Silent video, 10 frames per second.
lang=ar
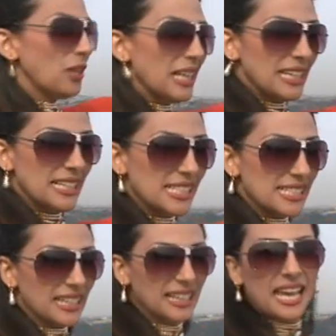كللي
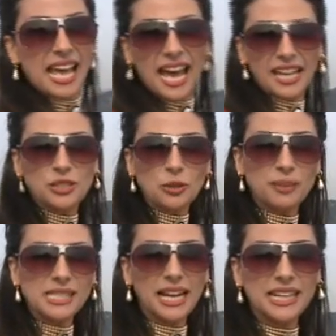ليساسي
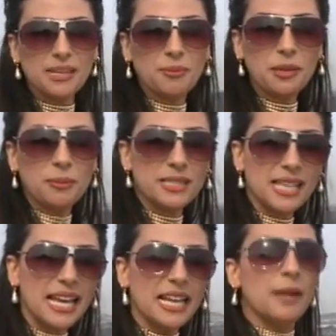اديكم مثلا على سبيل
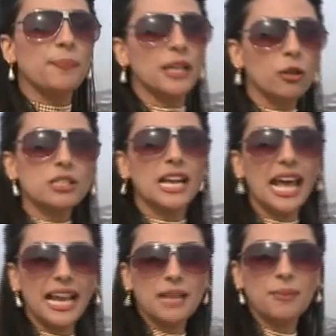المثال
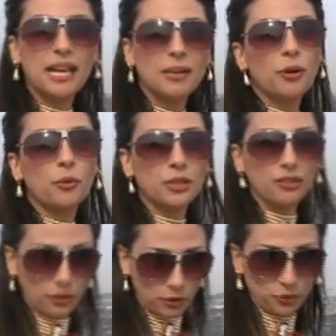الاسره الحاكمه اللي
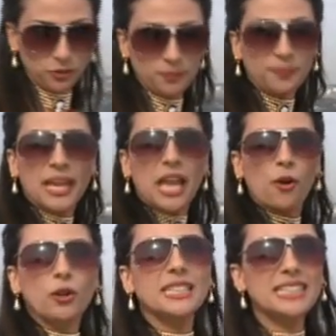موجوده في الاردن
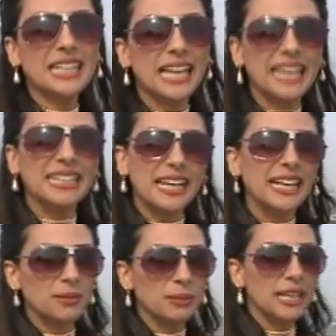كل دي حكايات
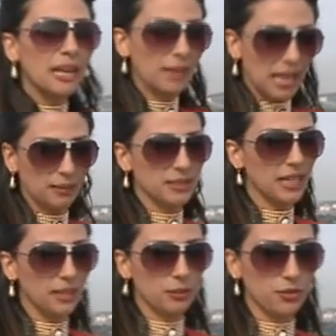خرجت من هنا من على
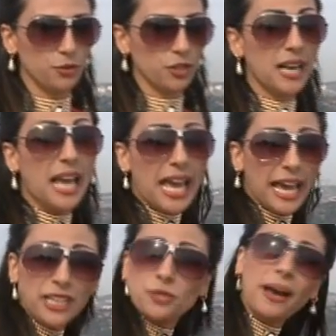مضيق البسفور
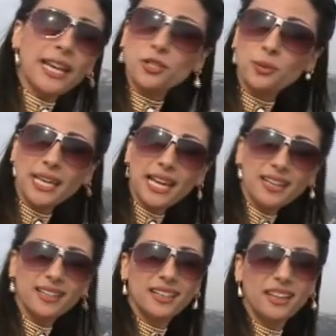عيش معايا شويه
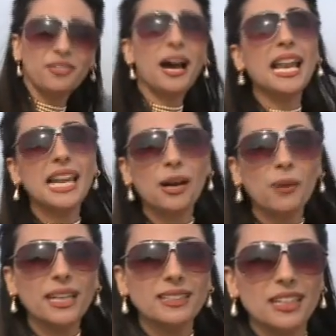في احلى
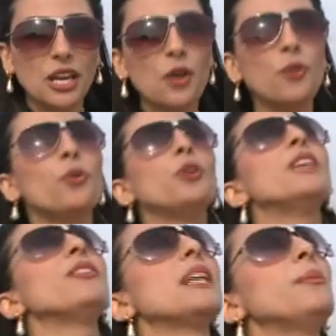الاوقات
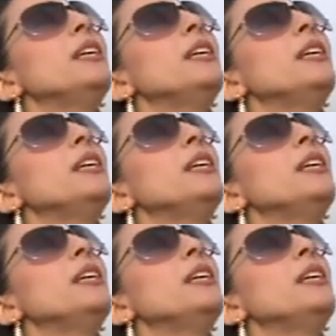خد نفس